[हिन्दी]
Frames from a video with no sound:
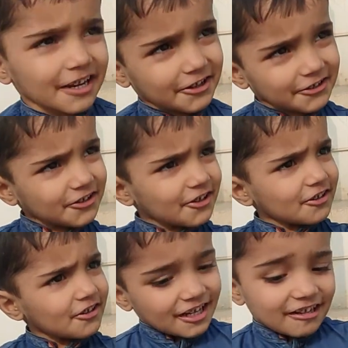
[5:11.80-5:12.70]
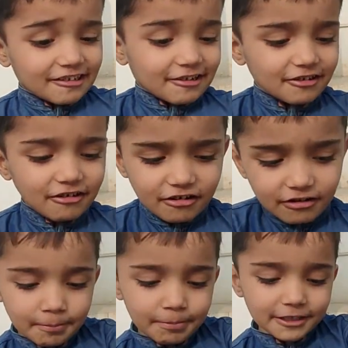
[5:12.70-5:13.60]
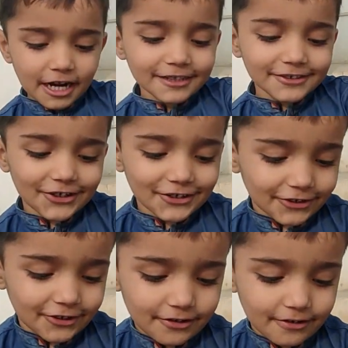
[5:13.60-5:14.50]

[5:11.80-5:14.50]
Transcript: लाइक करो शेयर करो सब्सक्राइब करो